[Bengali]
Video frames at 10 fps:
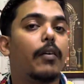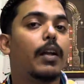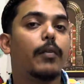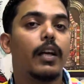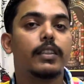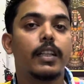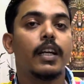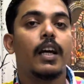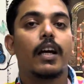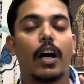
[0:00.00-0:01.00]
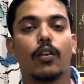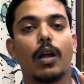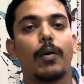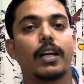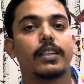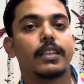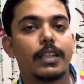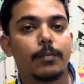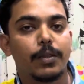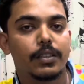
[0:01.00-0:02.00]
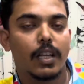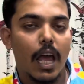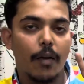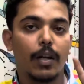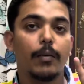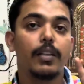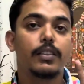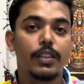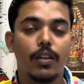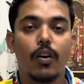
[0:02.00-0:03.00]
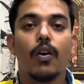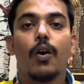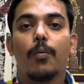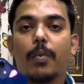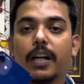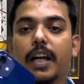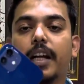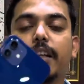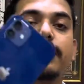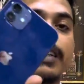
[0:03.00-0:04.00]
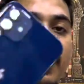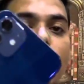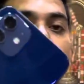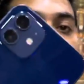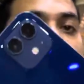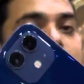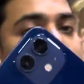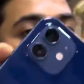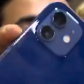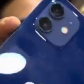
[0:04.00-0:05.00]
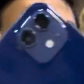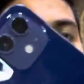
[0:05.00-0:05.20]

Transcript: অ্যাভেলেবেল আছে কারণ আমার কাছে তিন পিস অ্যাভেলেবেল ছিল বাট এটা সেল আউট হয়ে গেছে খুবই